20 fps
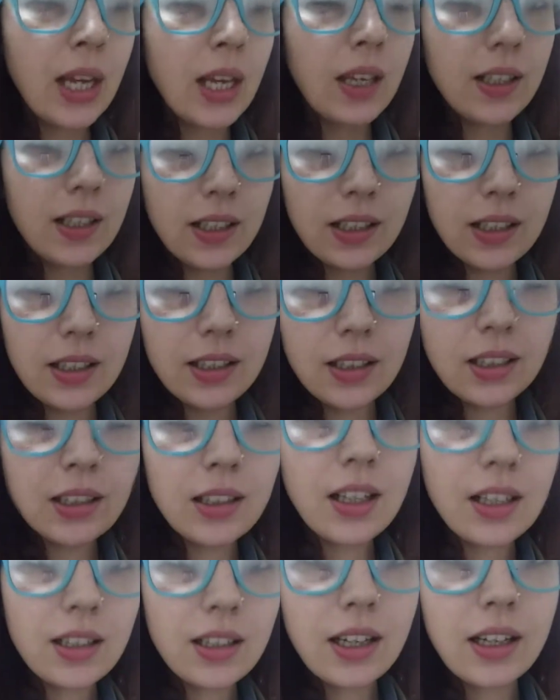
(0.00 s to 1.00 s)
И
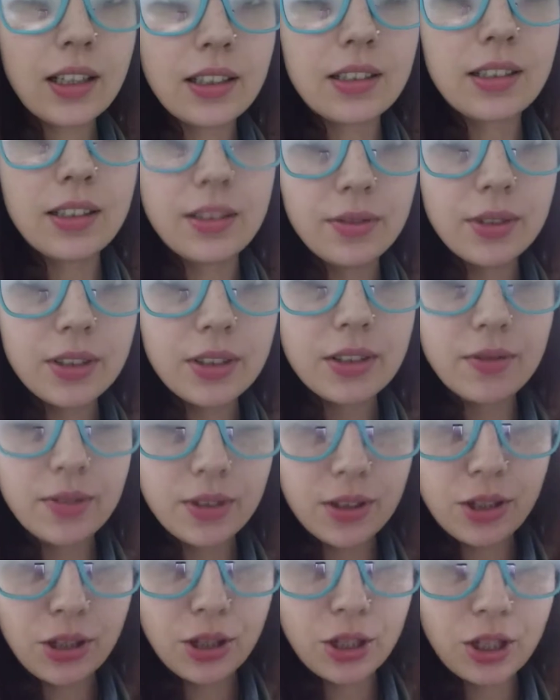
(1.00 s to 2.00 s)
иногда, да, если вы
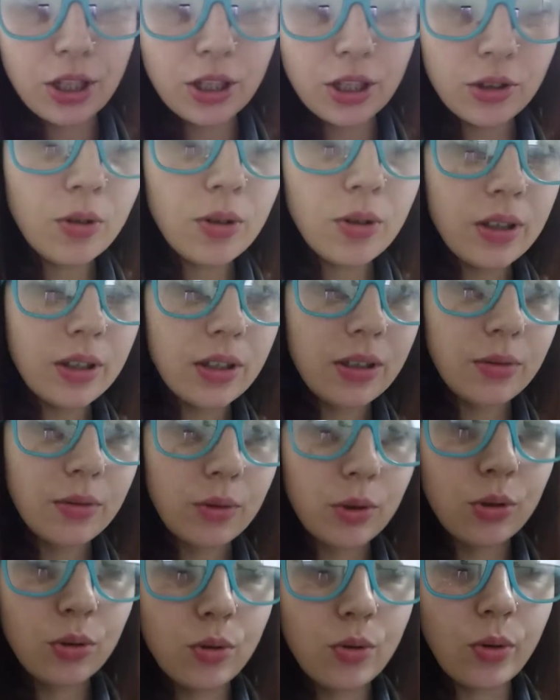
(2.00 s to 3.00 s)
вытрешь окно, это
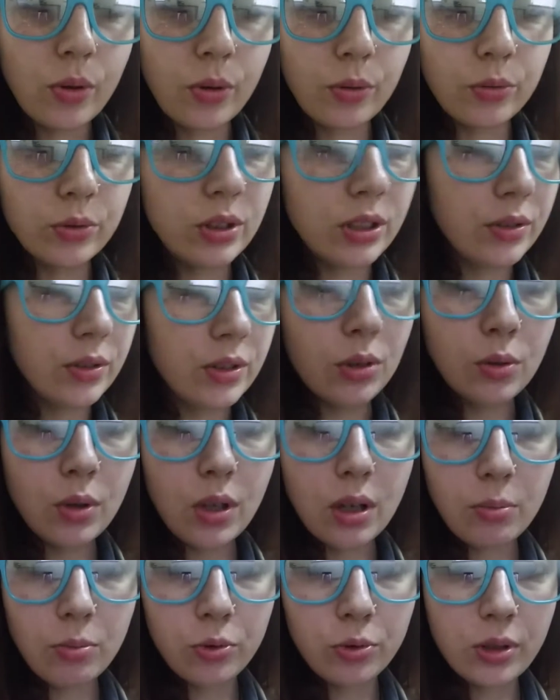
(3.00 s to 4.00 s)
вот рукой, у тебя вся
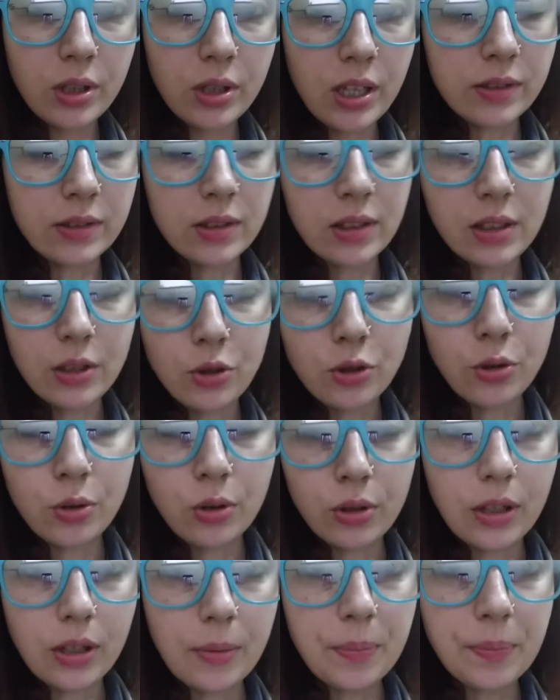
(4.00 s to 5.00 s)
рука будет грязная,
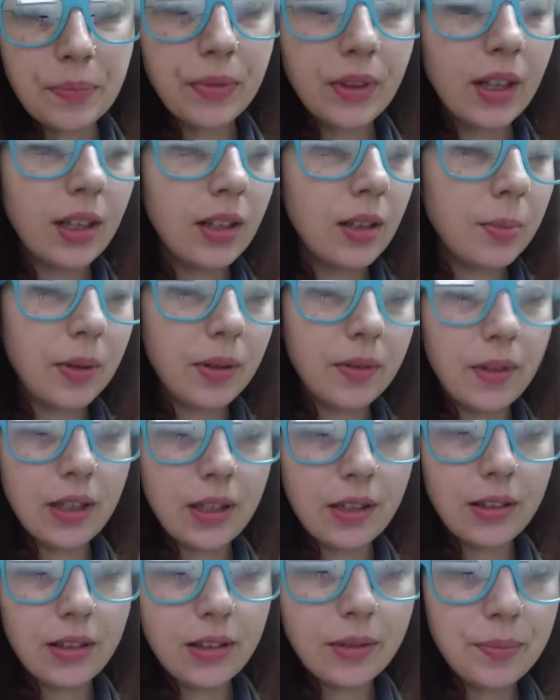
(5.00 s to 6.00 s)
черная. Это
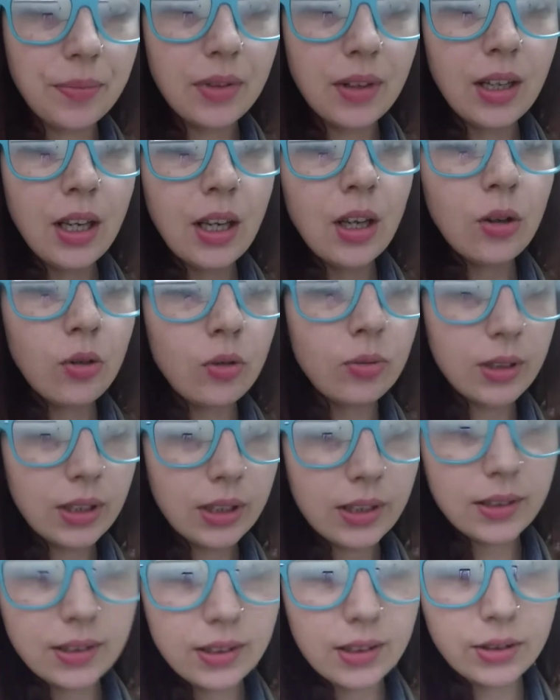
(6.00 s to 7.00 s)
проверено. У меня
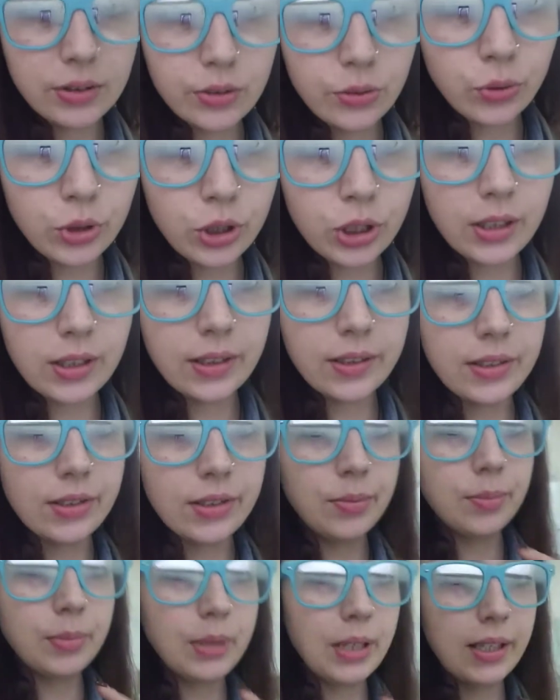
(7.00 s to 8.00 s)
на сей случай есть
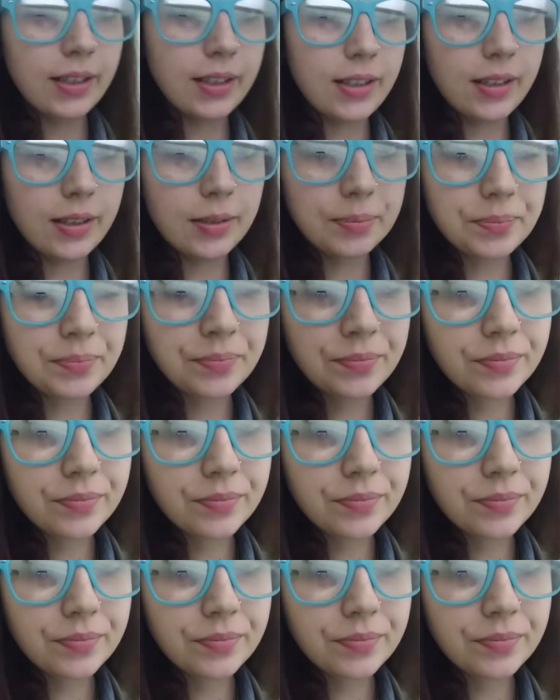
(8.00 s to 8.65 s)
маленькая